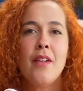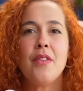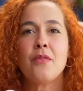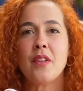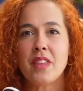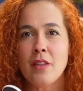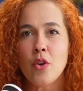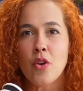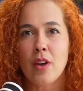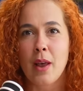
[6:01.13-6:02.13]

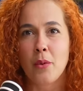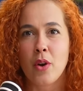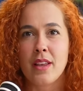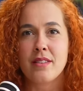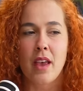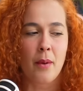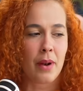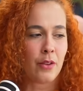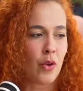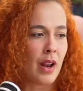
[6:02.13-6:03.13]
defendiéndonos de la violencia y
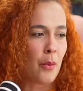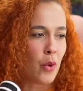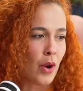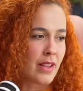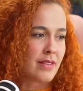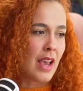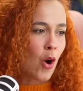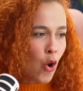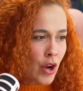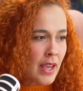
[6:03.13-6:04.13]
hablando de la violencia.
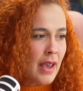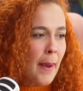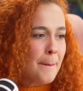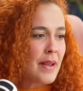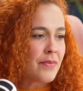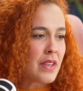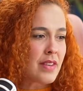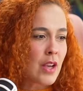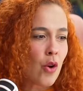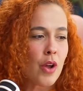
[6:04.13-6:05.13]
Hoy,
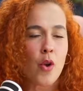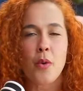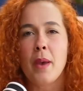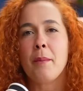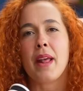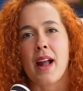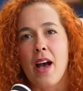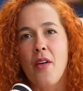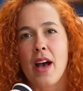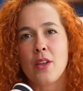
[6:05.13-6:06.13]
25 de noviembre,
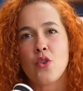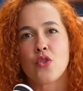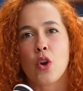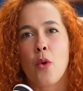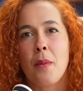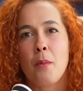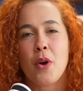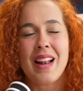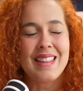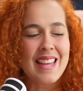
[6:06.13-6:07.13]
cada año se
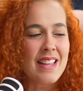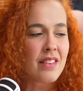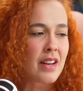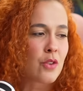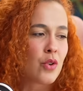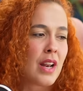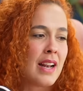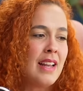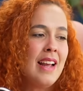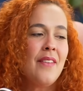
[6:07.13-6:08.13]
conmemora el Día
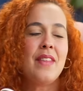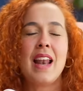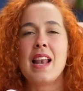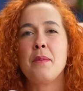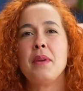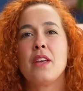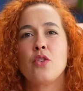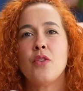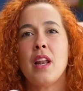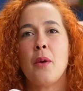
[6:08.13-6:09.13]
Internacional de la
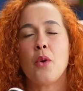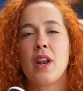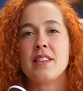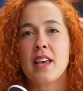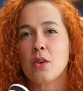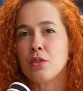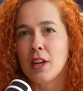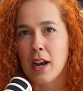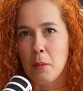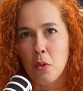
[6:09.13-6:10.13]
Eliminación de la Violencia
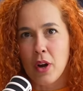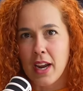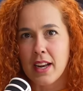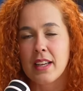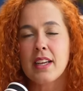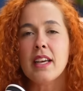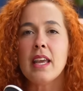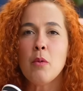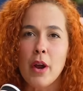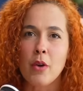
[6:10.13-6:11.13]
contra la Mujer.
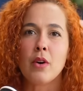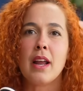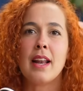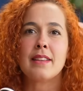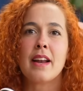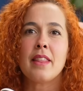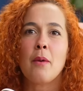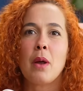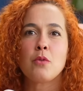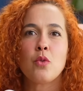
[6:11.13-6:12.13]
Y bueno, en la tarde
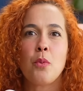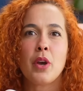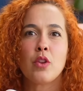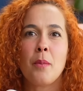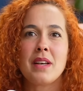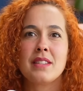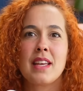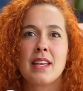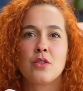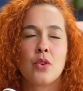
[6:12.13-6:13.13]
hablamos un poquito más
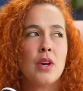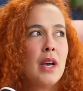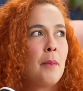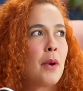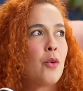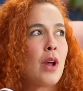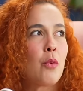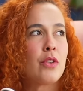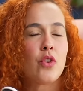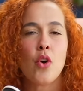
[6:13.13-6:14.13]
de eso, pero una
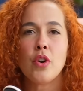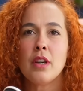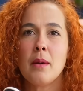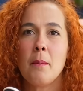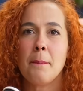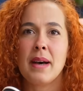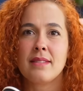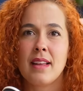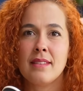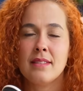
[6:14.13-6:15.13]
cuestión
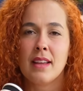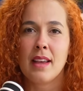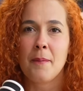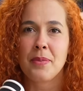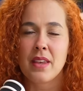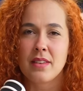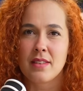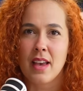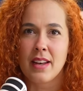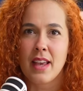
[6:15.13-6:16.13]
bastante
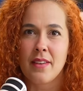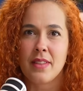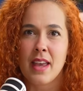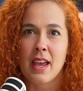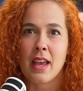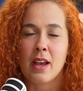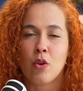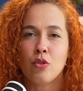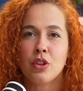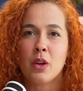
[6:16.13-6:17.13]
necesaria de
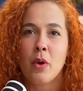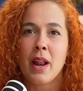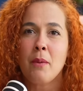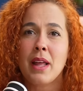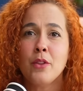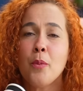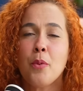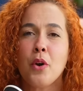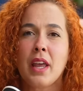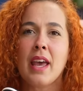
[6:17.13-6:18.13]
continuar hablando
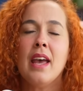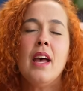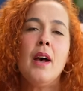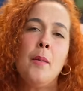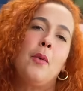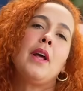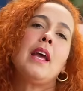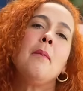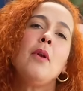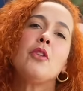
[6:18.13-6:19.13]
porque, por
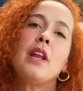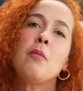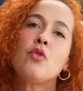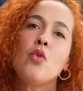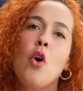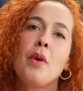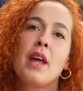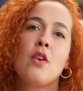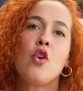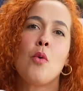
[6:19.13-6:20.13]
ejemplo, tenemos un
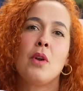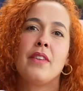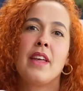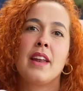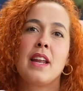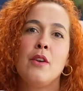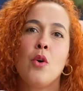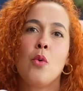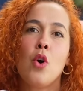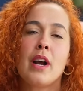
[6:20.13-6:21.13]
gobierno como el de Daniel
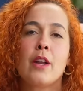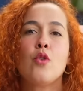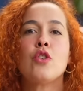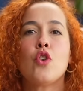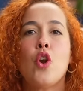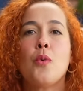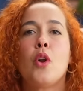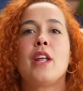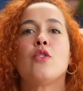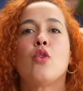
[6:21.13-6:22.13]
Novoa que no es solo
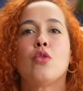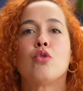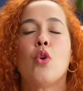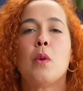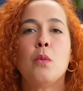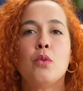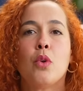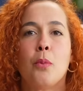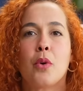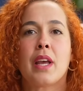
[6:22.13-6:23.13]
violento con todo el
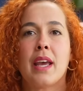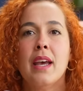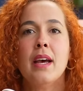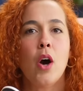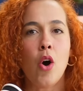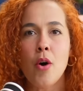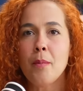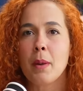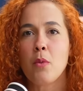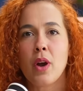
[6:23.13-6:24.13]
mundo, porque
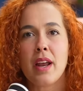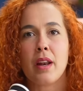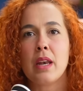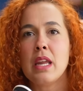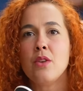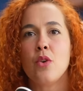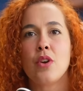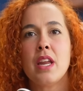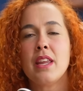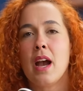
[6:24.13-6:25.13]
hombres, mujeres, niños,
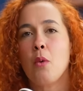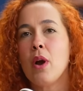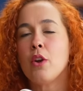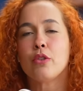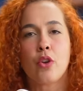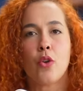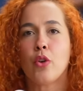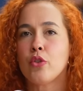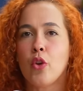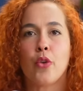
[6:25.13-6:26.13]
niñas, abuelos,
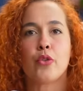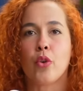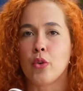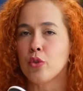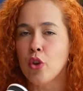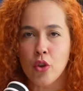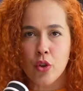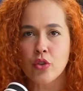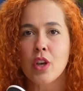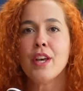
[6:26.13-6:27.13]
todos, todos, todos,
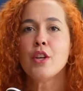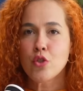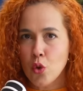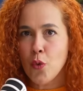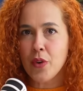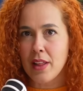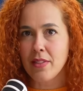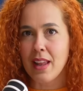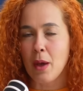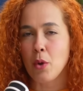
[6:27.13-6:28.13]
todos
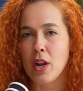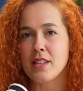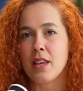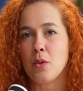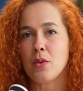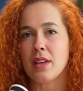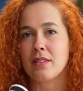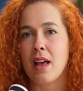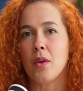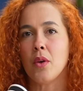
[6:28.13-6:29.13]
sufren de la violencia de un
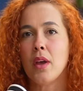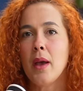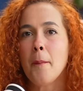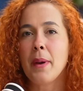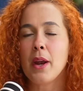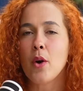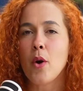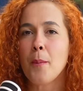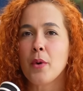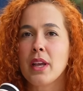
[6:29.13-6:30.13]
Estado.
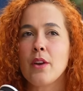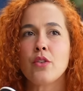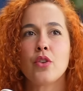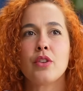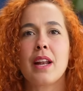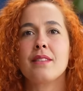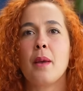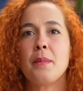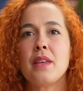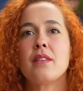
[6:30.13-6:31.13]
Pero ¿por qué nosotras
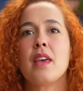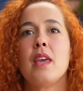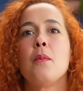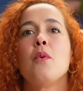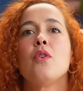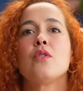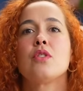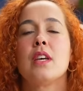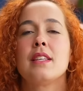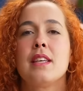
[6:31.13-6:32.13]
también seguimos
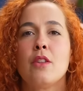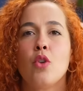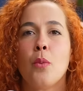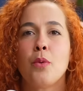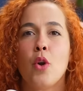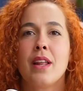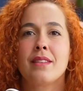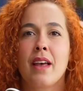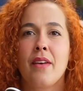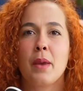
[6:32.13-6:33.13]
eh, siendo
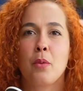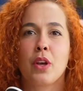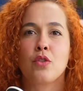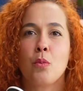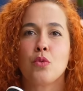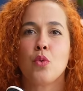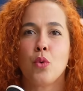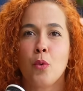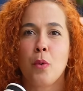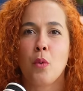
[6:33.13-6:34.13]
violentadas y por qué somos un
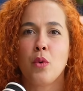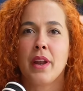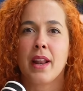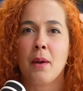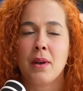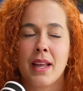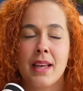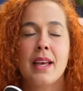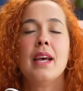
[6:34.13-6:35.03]
grupo vulnerable?